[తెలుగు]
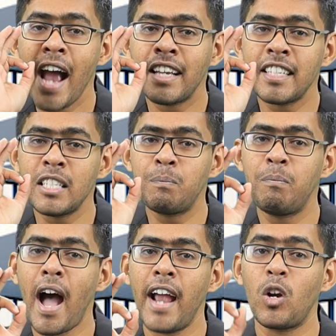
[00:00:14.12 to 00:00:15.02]
యాక్సిస్
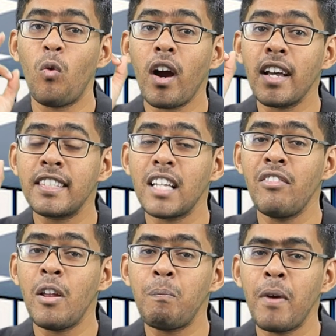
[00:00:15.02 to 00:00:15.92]
బ్యాంక్ ఒక
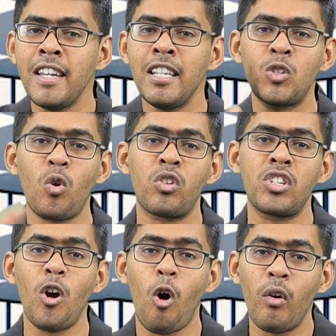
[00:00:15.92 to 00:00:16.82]
సెవెన్ పెన్నీ
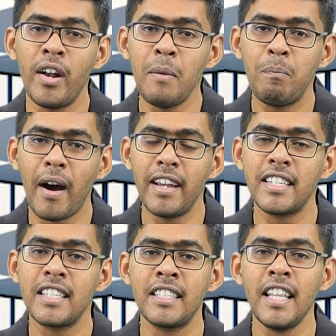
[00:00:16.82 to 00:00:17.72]
స్టాక్స్ని ఆల్రెడీ బై
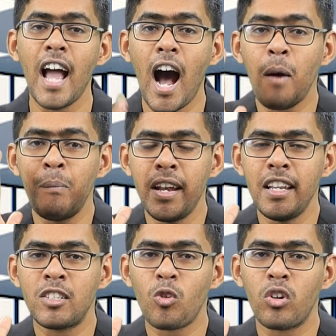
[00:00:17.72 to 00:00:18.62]
చేసింది ఆ
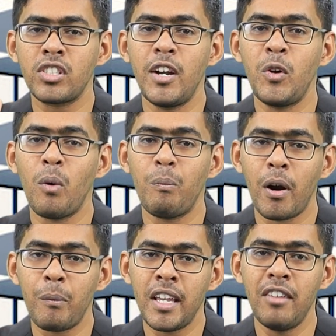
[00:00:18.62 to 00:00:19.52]
పెన్నీ స్టాక్స్ ఏంటో
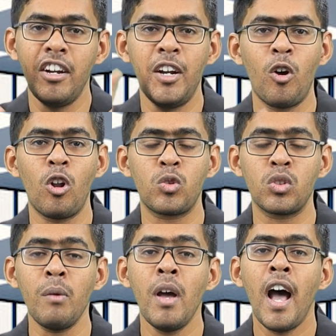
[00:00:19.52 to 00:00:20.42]
మనం ఈ వీడియోలో
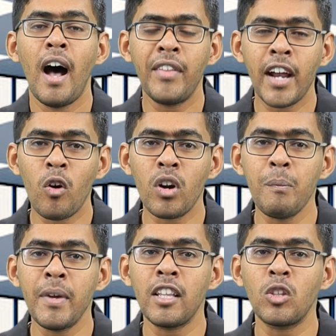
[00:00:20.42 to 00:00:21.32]
చూద్దాం
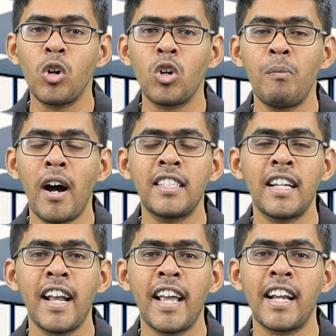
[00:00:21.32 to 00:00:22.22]
అంతేకాకుండా మీరు ఇంతవరకు మా
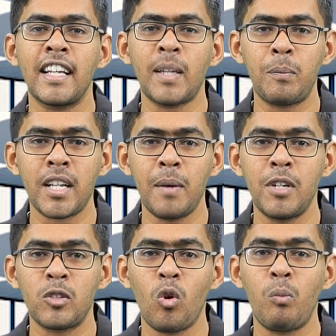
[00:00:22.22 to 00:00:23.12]
ఛానల్ కనుక
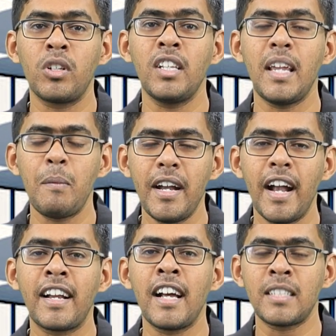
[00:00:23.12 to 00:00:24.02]
సబ్స్క్రైబ్ చేసుకోకపోతే
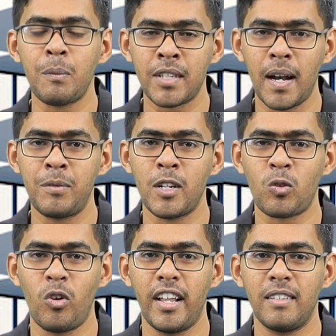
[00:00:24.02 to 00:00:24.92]
ఇమీడియట్గా సబ్స్క్రైబ్
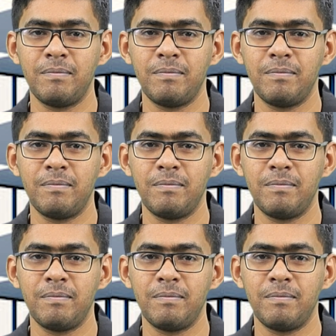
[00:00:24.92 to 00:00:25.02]
చేసుకోండి